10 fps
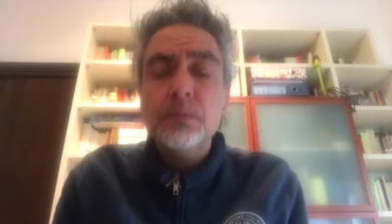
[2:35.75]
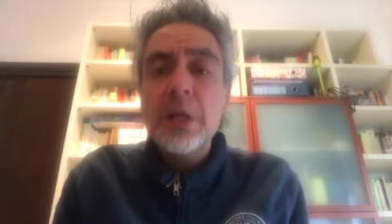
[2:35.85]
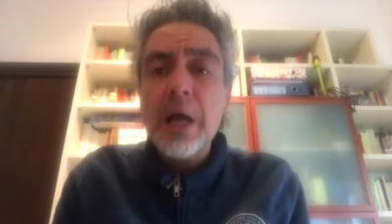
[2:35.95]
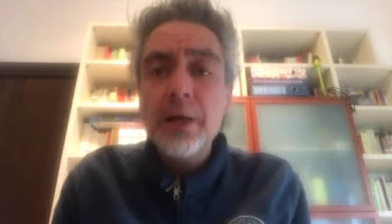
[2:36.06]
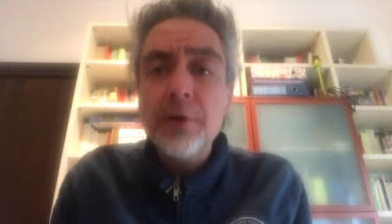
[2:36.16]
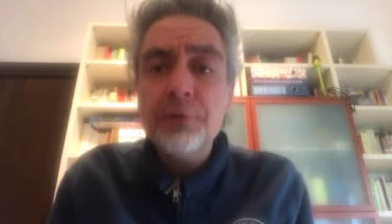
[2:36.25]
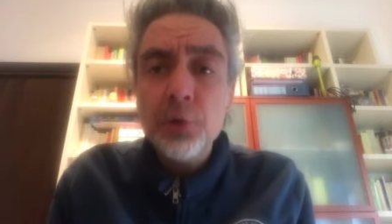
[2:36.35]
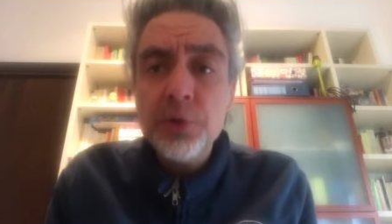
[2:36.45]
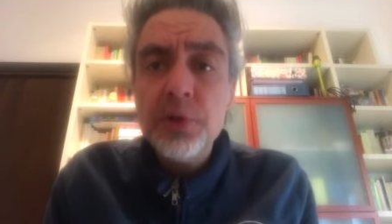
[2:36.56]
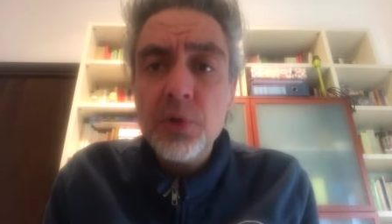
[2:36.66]
Anche a
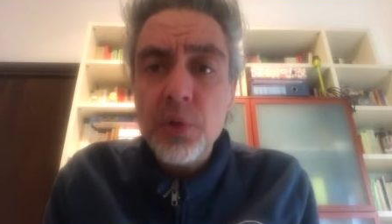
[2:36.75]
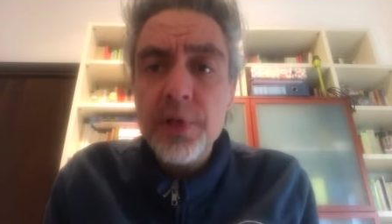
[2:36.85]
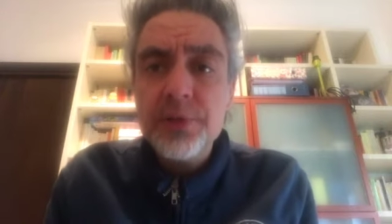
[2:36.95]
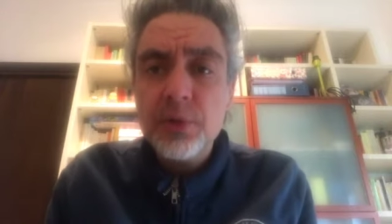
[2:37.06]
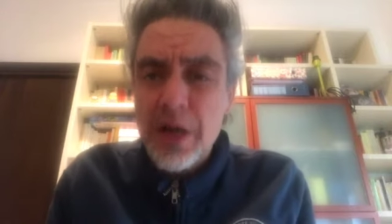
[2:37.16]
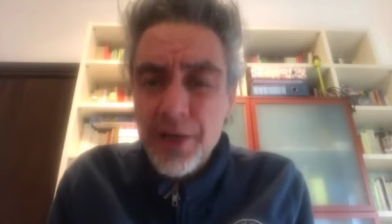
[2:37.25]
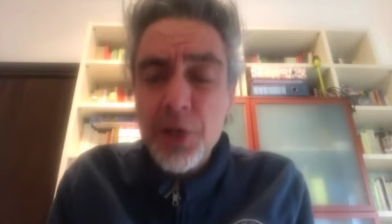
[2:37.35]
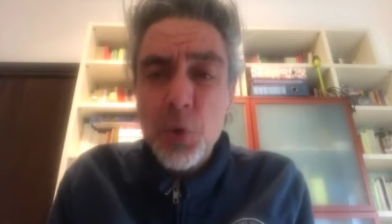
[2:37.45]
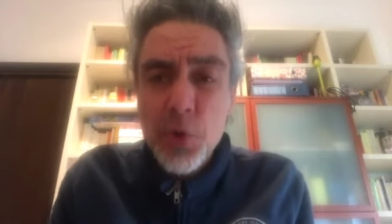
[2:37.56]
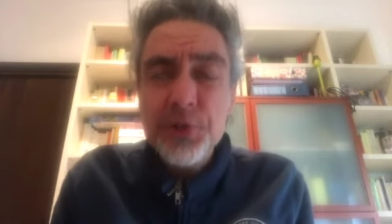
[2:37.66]
fronte di questo, anche
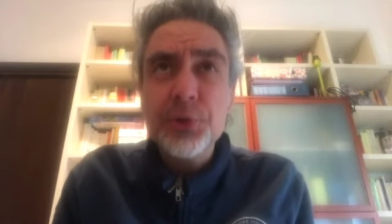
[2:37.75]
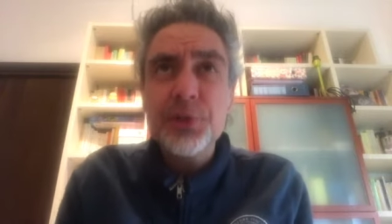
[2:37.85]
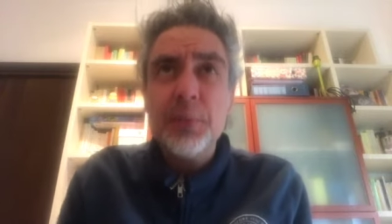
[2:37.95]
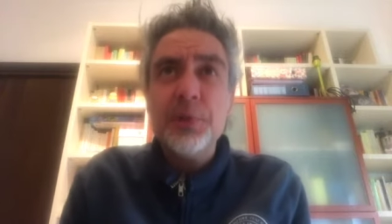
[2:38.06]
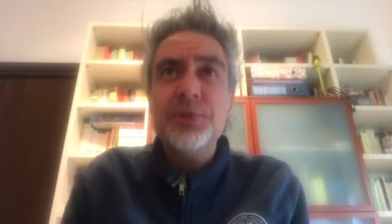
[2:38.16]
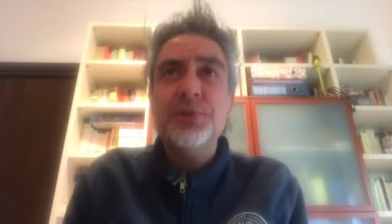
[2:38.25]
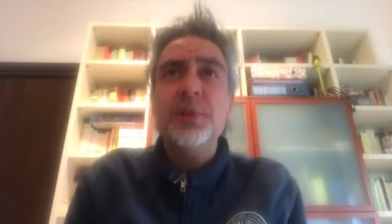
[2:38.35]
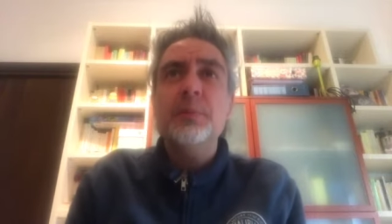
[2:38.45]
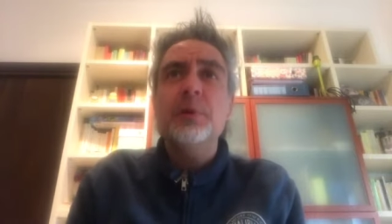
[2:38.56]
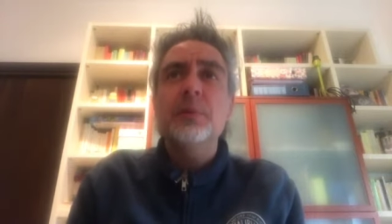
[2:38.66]
in questo siamo
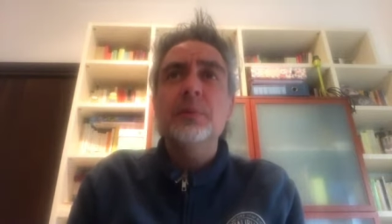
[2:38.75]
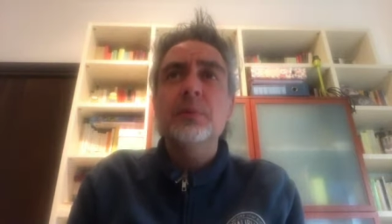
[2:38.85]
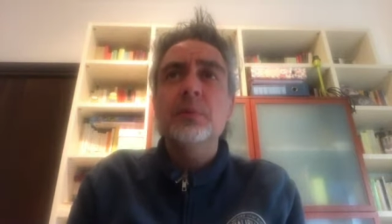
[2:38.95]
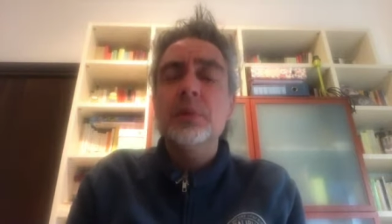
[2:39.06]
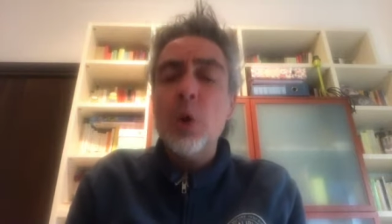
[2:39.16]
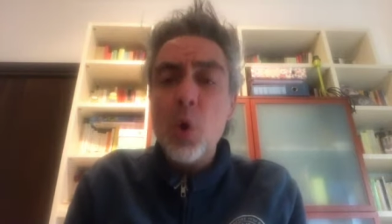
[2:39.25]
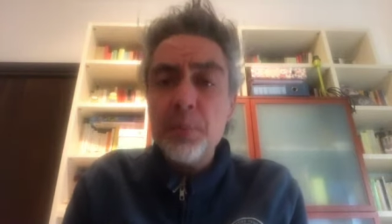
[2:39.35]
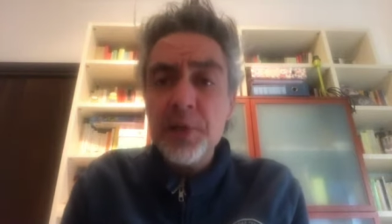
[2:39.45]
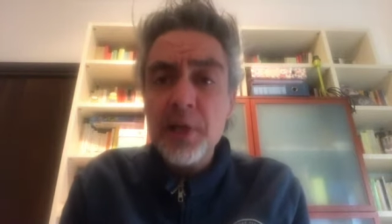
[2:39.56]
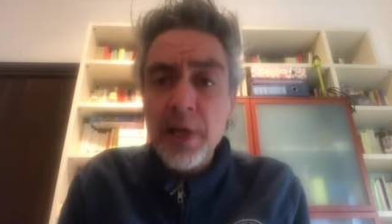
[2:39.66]
insieme, da
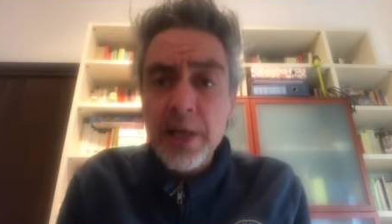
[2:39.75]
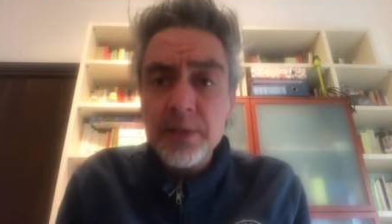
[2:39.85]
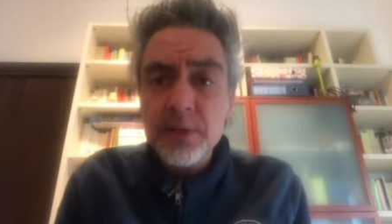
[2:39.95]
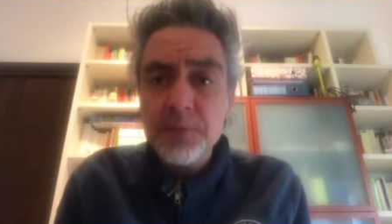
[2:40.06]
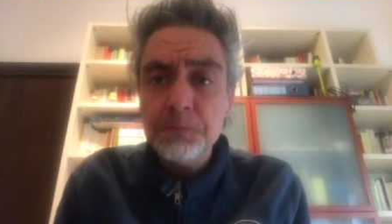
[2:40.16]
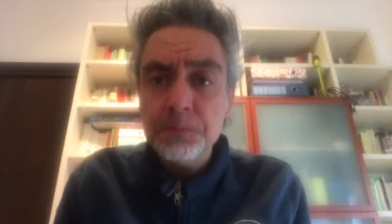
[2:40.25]
uomini grandi,